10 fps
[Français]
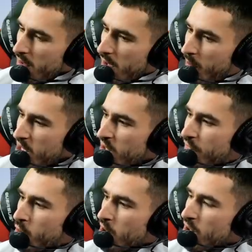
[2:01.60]
Après j'ai
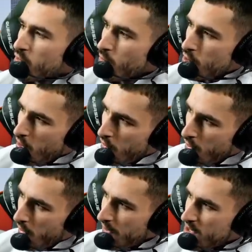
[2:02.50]
fait quoi J'avoue je me suis
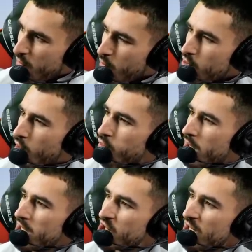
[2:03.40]
en... fait je me suis
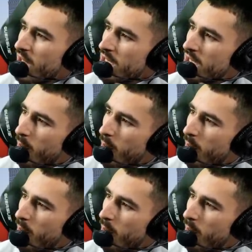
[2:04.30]
envoyé chez Nike là-bas.